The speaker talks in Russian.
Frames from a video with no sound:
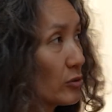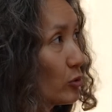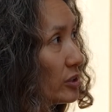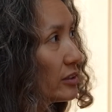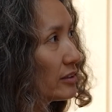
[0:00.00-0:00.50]
Ну,
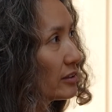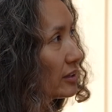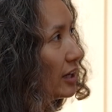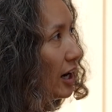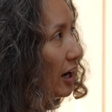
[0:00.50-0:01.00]
это говорит,
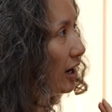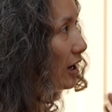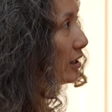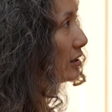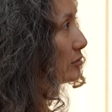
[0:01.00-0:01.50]

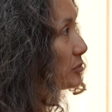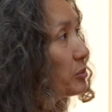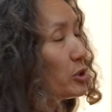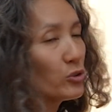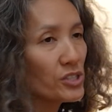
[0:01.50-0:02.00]
о «А
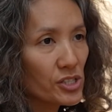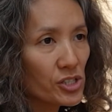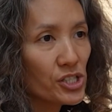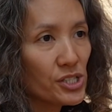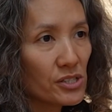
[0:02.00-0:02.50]
мимолетности
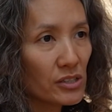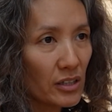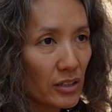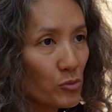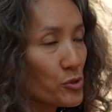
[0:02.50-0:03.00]
жизни,
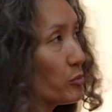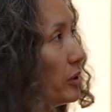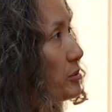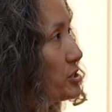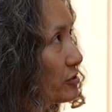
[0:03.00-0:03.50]
и о том, что
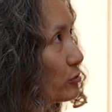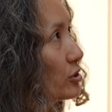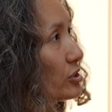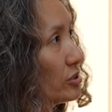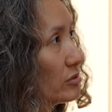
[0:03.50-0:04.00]
бабочки, вот
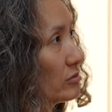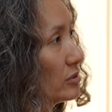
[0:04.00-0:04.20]
они